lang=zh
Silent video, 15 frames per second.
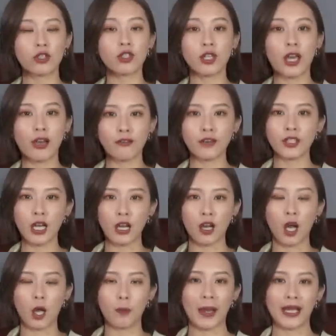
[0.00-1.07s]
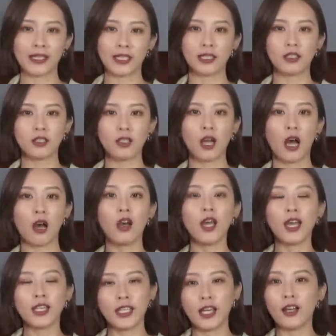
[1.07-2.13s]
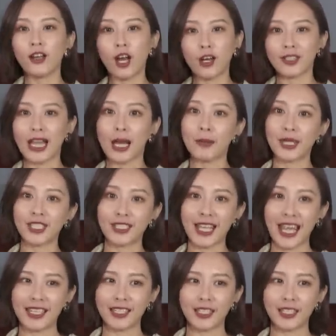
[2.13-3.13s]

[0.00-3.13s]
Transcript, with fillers: 质量非常好，版型很好，也很好搭配的大